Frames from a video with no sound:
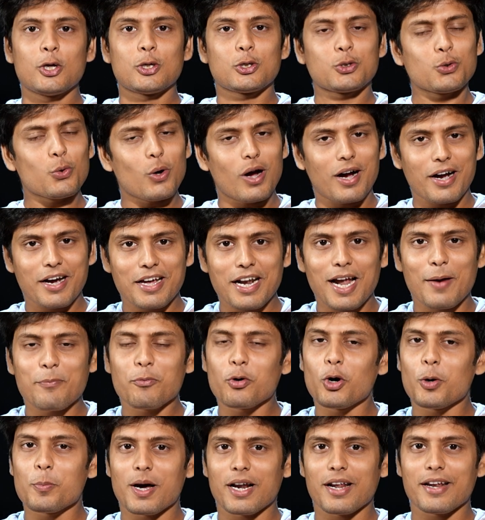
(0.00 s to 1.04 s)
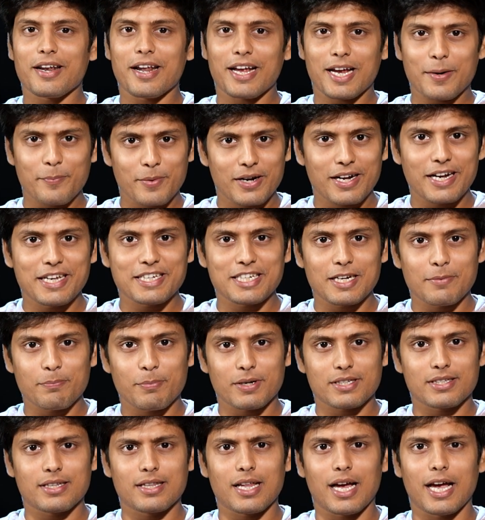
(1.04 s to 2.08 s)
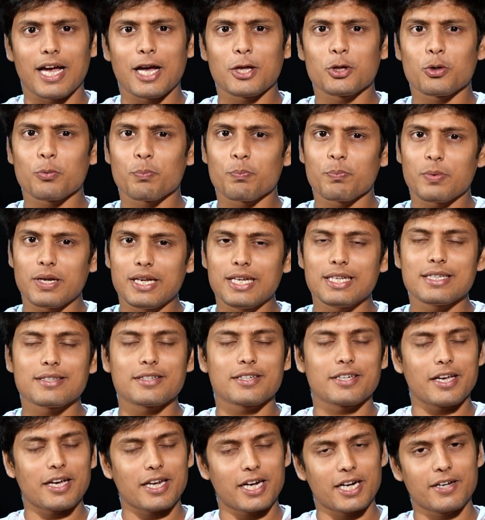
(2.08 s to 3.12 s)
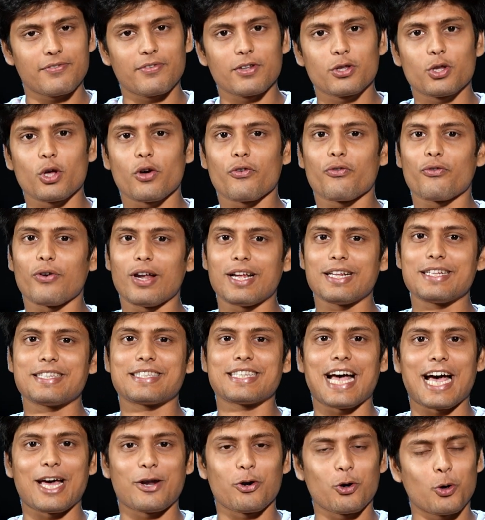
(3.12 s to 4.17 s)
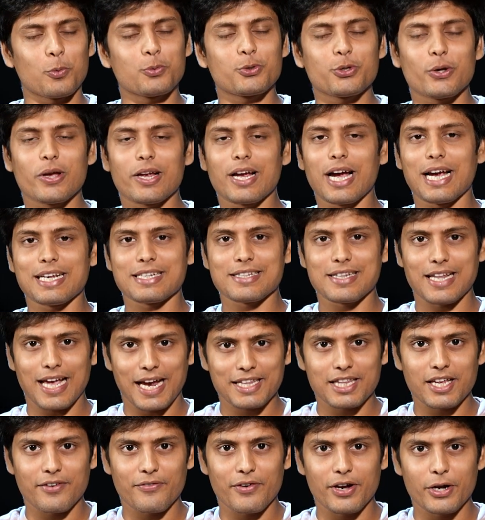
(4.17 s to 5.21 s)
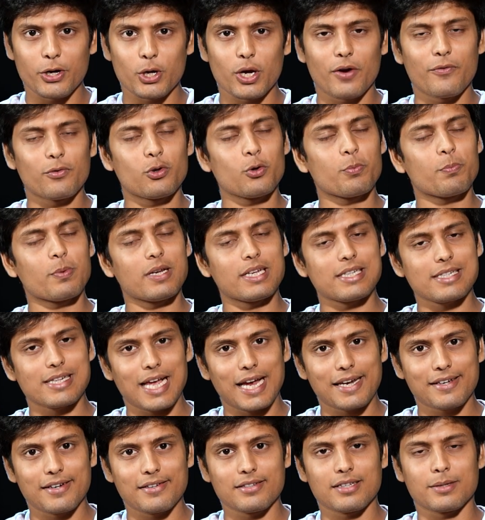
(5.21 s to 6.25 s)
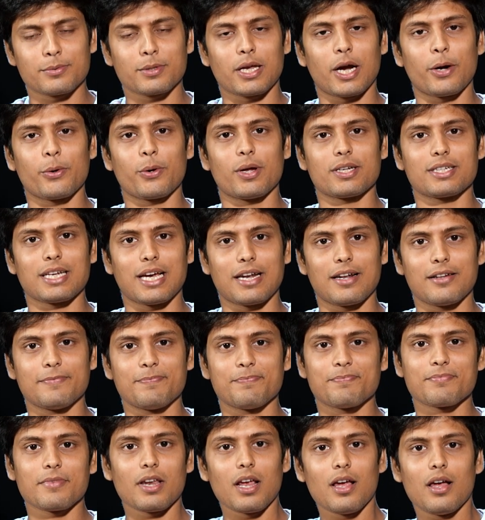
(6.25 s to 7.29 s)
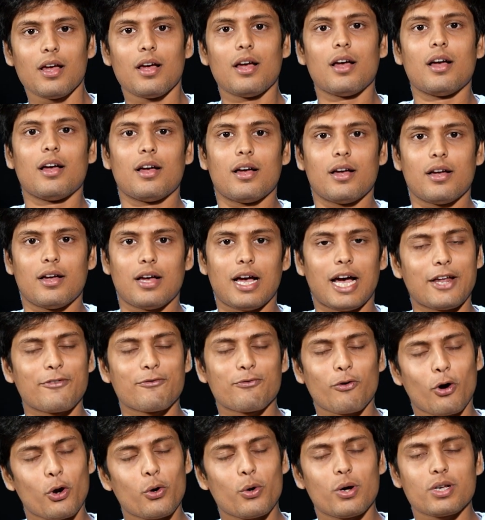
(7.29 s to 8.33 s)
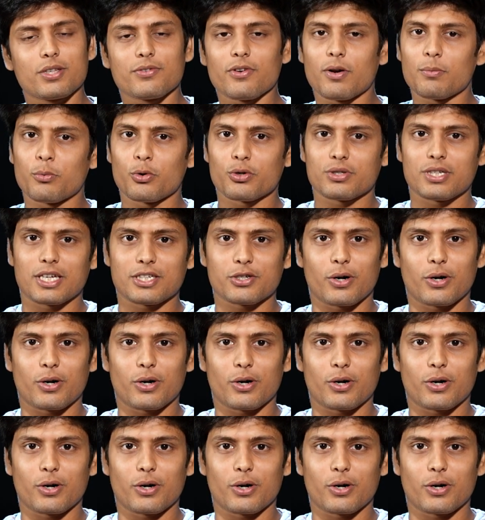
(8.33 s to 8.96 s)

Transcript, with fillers: सो so, अगर आपको हमारा रिकमेंडेशन पसंद आया तो प्लीज़ शेयर इट विथ योर फ्रेंड्स एंड होप सो गाइज लाइक द वीडियो एंड डू प्लीज़ लाइक एंड सब्सक्राइब टू आर चैनल एंड फॉलो अस फॉर मोर सच